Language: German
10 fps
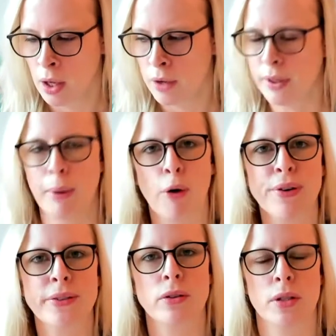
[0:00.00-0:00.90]
Wir haben auch
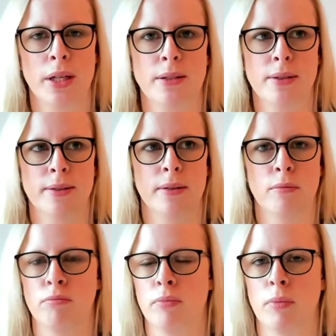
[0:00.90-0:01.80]
festgestellt, dass,
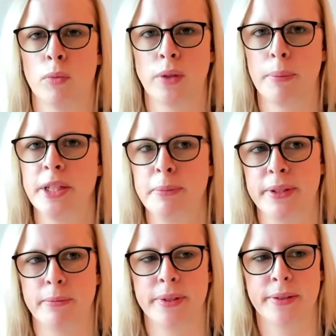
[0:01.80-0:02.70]
ähm, und da bin ich mir
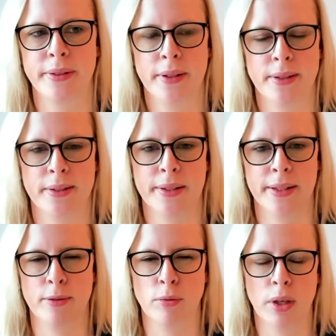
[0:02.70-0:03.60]
ziemlich sicher, dass sich
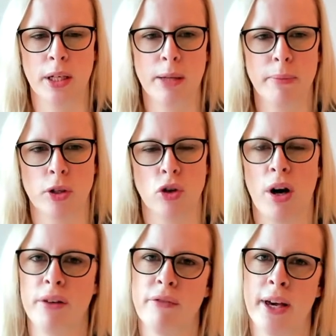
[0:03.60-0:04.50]
jetzt Unternehmen
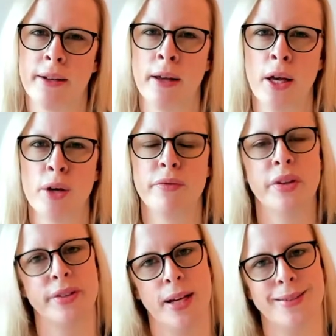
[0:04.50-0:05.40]
entscheiden werden,
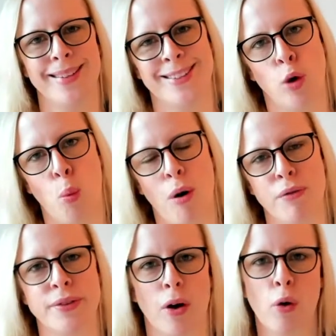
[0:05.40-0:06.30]
wie sehr sie jetzt
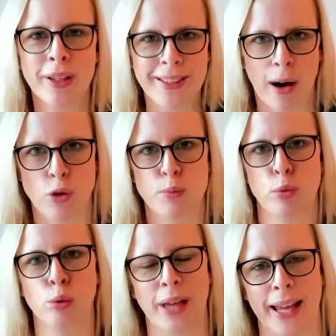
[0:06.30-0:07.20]
Homeoffice auch in die
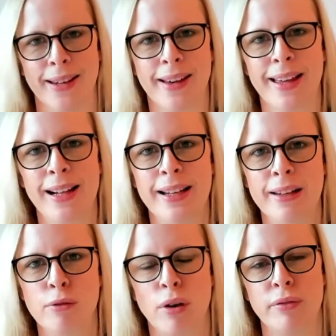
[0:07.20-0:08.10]
Ausbildung generell
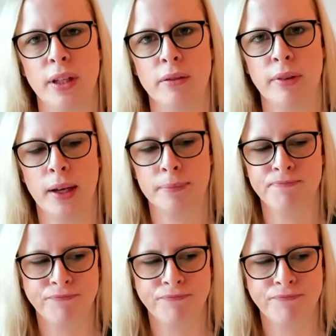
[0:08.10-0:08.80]
involvieren werden.